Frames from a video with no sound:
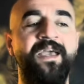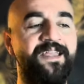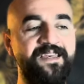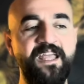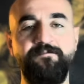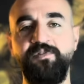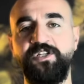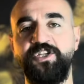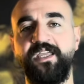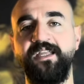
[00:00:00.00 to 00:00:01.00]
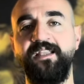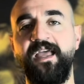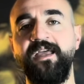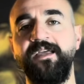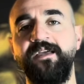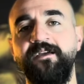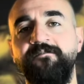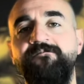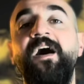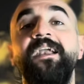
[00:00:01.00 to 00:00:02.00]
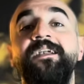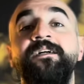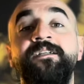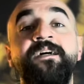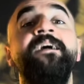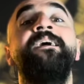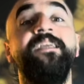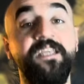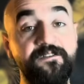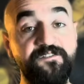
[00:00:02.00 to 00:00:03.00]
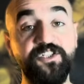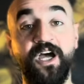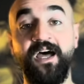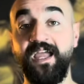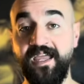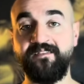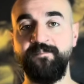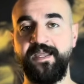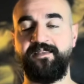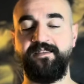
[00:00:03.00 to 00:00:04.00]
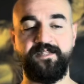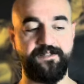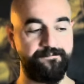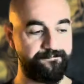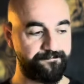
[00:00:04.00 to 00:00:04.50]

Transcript: net bir şekilde varlığını ifşa etmektedir.